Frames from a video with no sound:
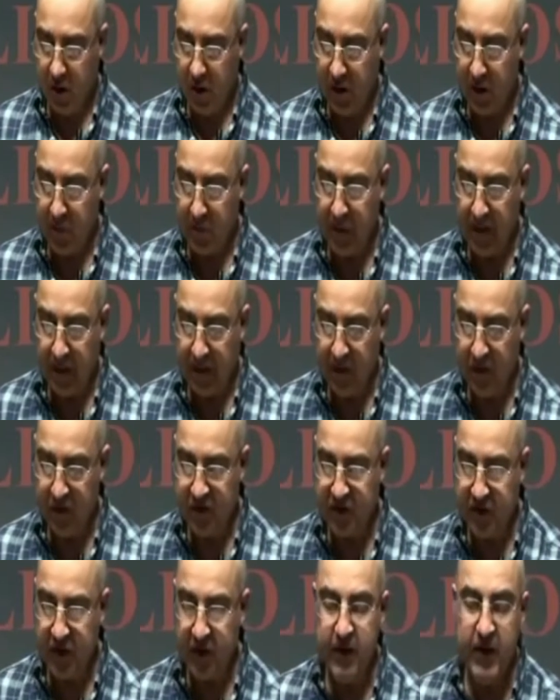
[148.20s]
Y que para qué
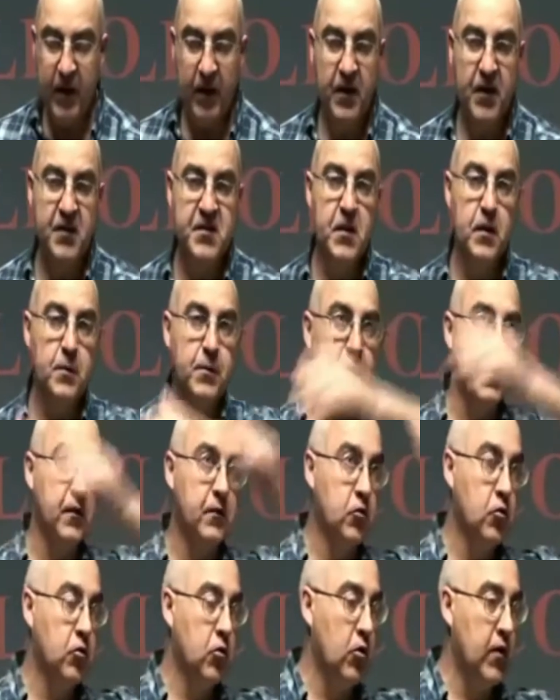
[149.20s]
nos tenían que
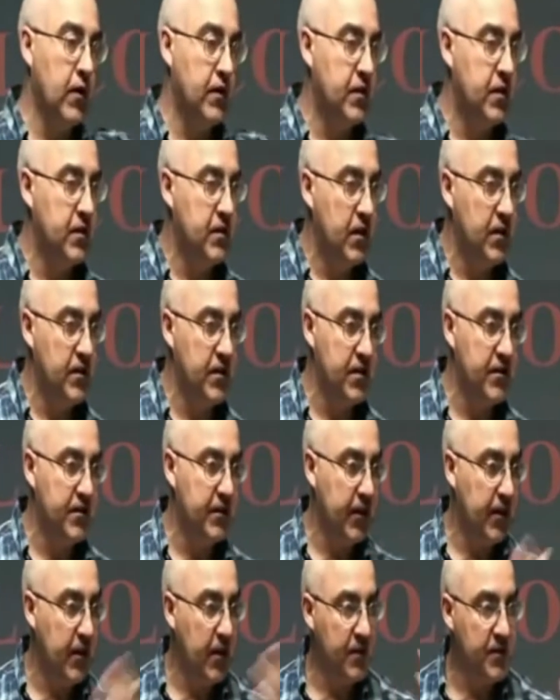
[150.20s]
servir todas esas
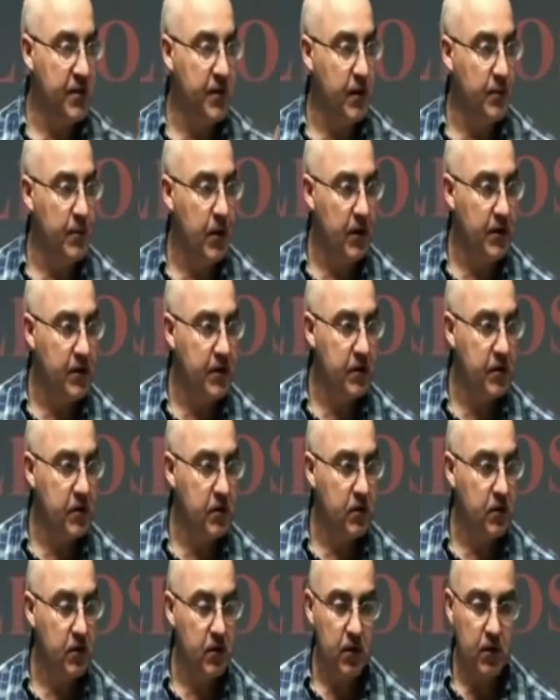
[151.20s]
estrellas y demás,
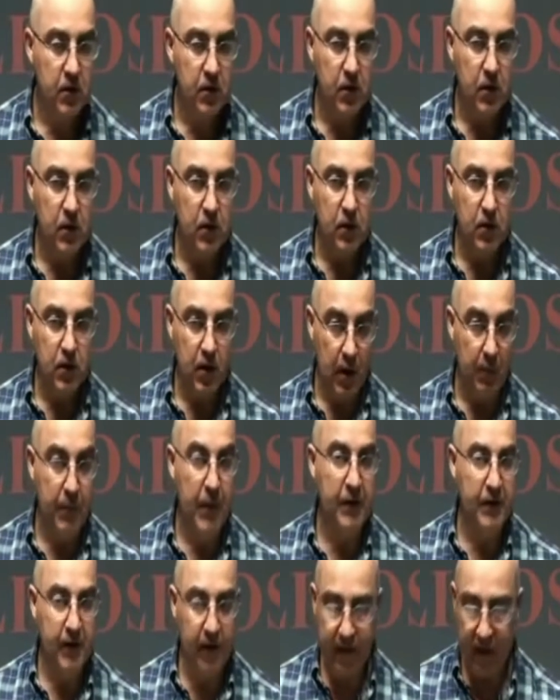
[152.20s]

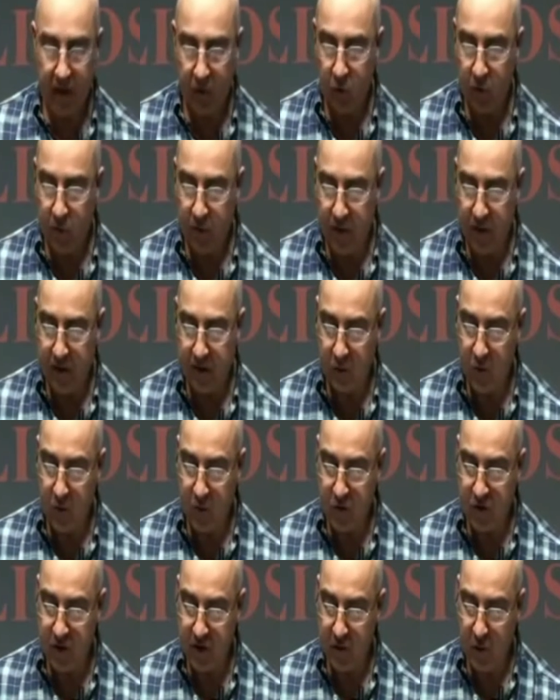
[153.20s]
aparte de alumbrar, lo
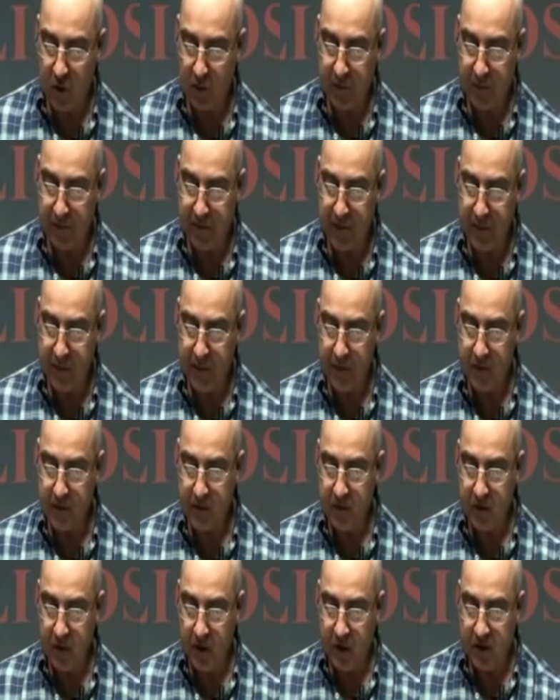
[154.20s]
hemos leído al
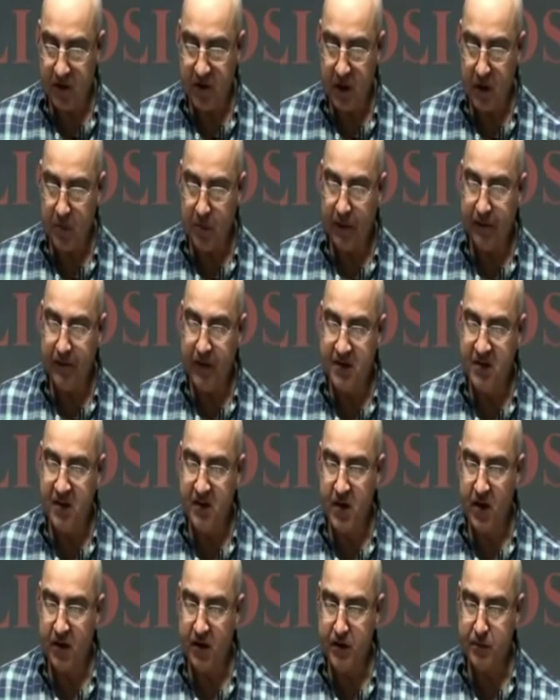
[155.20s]
principio, sirvan de
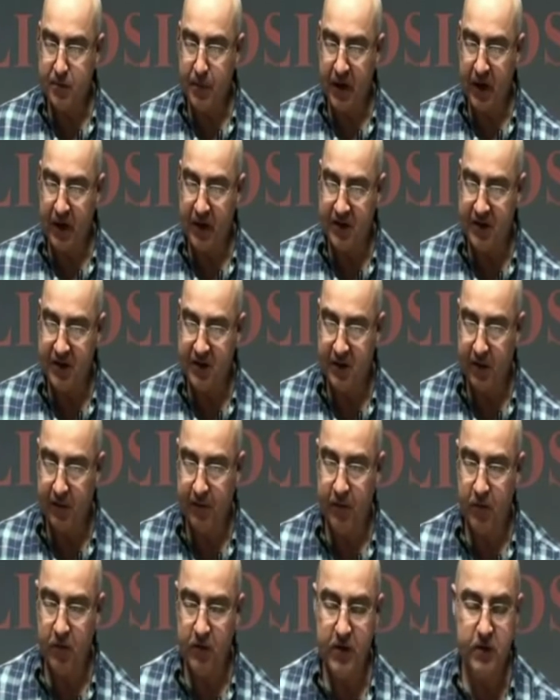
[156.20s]
señales para las
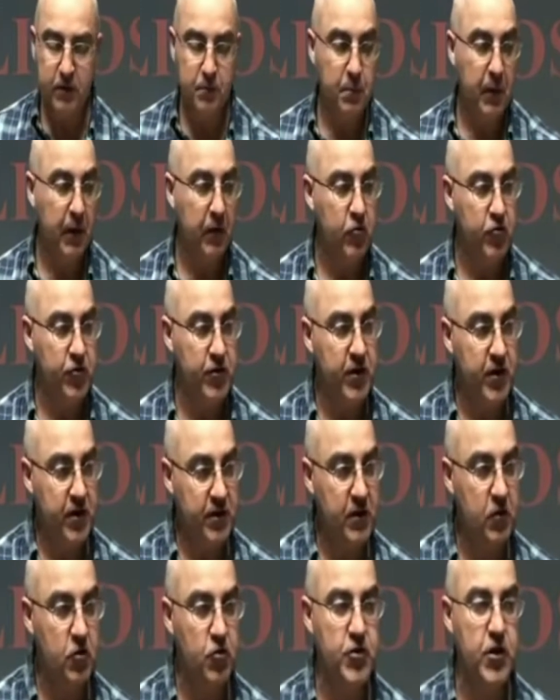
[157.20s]
estaciones, para los
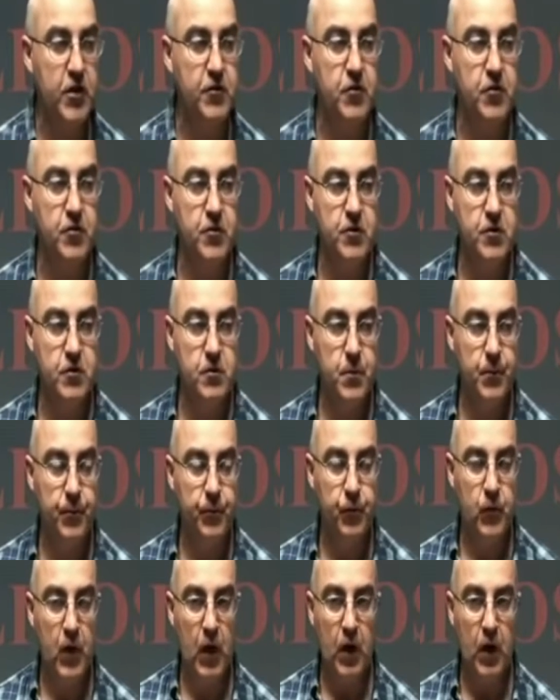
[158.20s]
días y los años.